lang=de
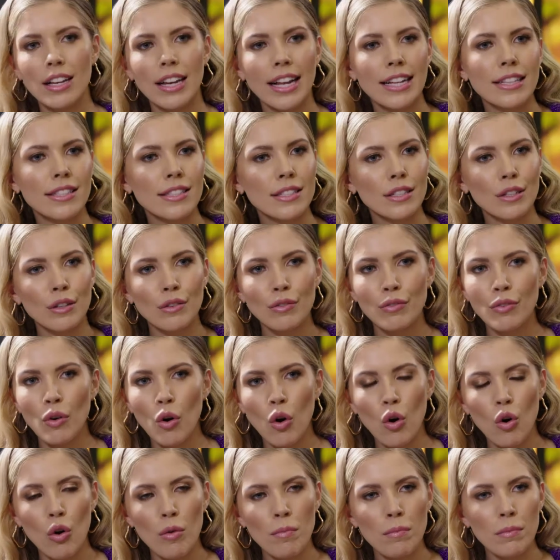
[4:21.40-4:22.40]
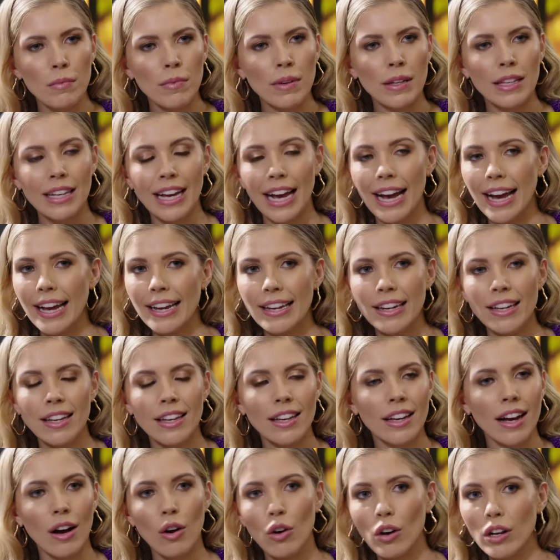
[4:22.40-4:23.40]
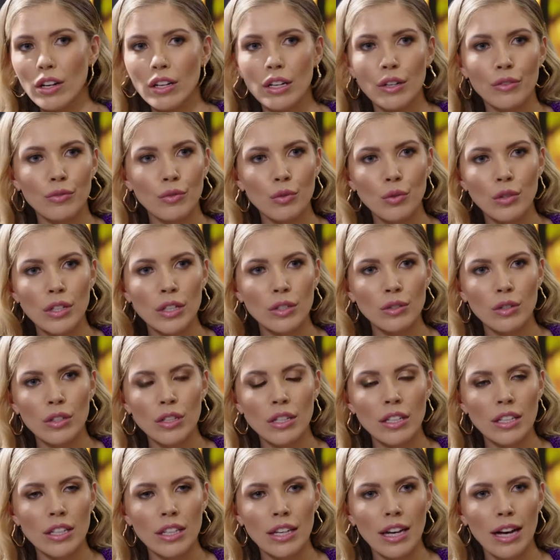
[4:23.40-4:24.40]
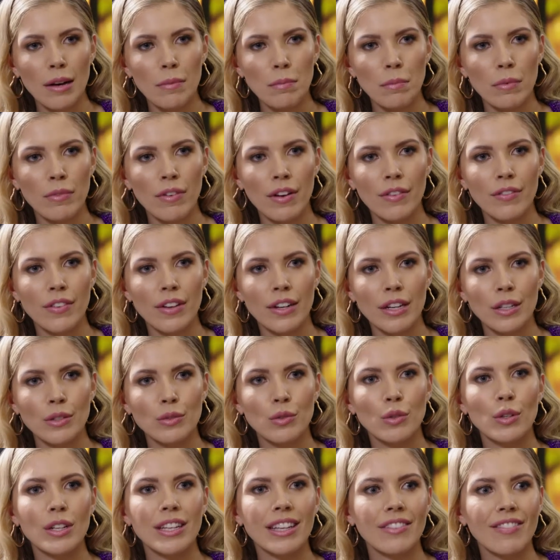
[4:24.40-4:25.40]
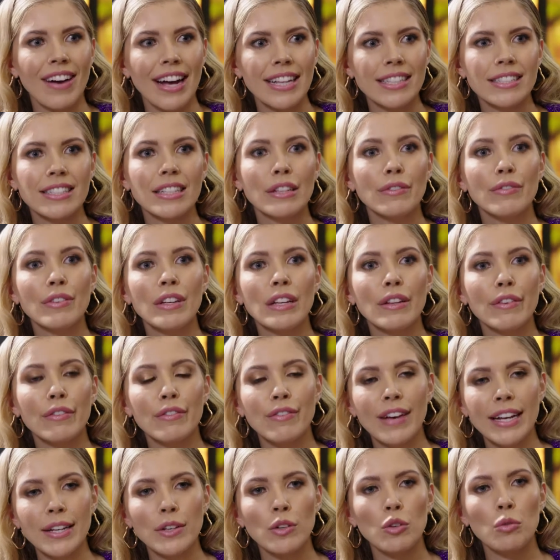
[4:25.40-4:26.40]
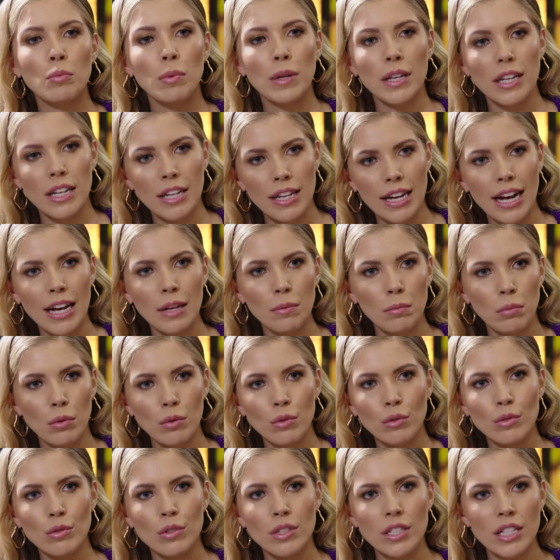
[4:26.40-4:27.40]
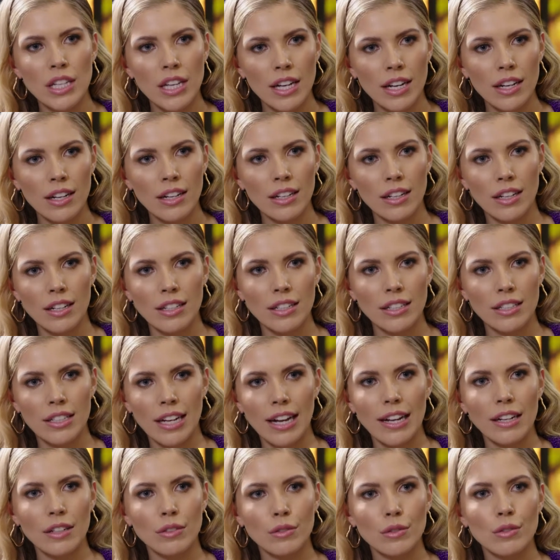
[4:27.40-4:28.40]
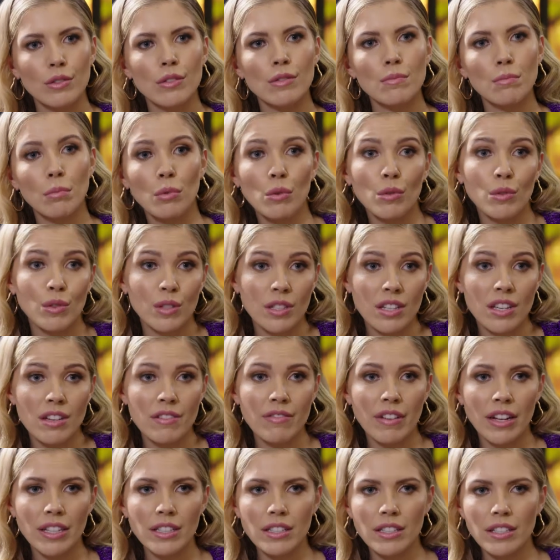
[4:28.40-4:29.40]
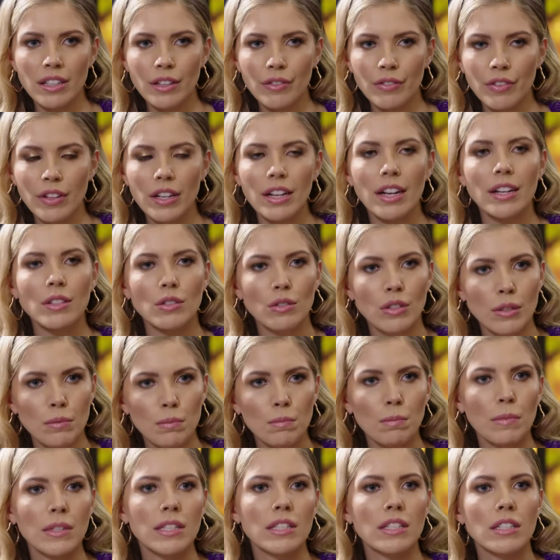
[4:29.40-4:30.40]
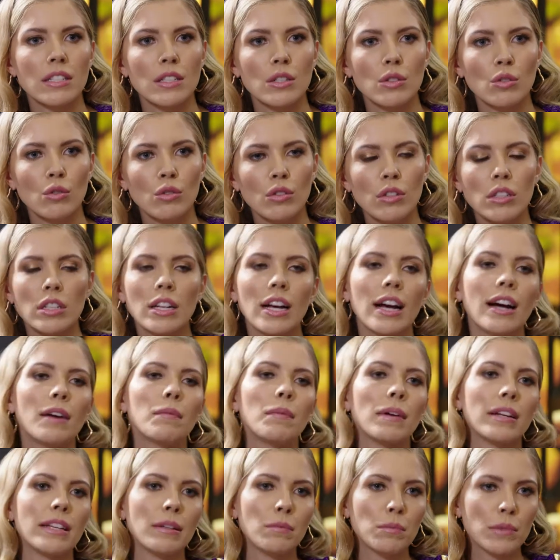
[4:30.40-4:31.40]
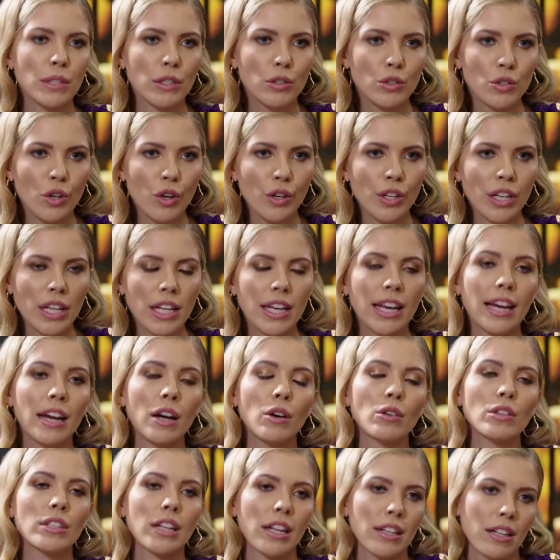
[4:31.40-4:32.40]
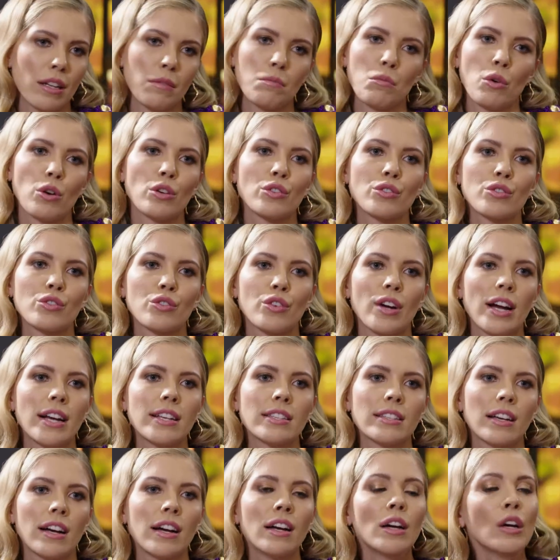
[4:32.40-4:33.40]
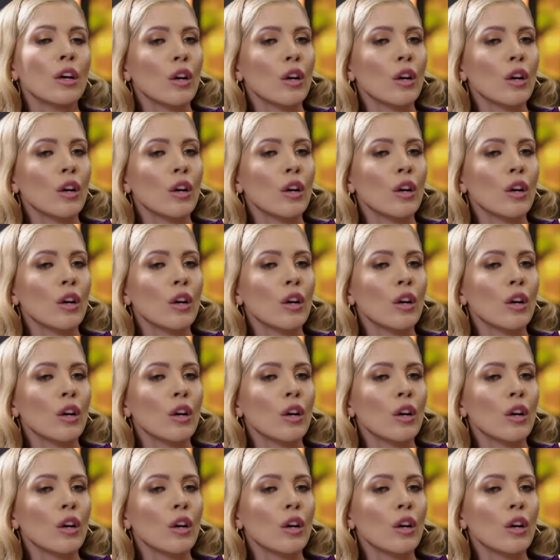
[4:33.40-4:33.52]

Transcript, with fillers: Cleansing mhm. Foam, ich reinige auch in der Früh natürlich ab, mhm. weil wir natürlich wahnsinnig viele Fette über die Nacht produzieren. Ja? Die Teigdrüsen produzieren wahnsinnig viel, also nimmt man sich das runter, man nimmt den Tonic her und dann den Moisturizer.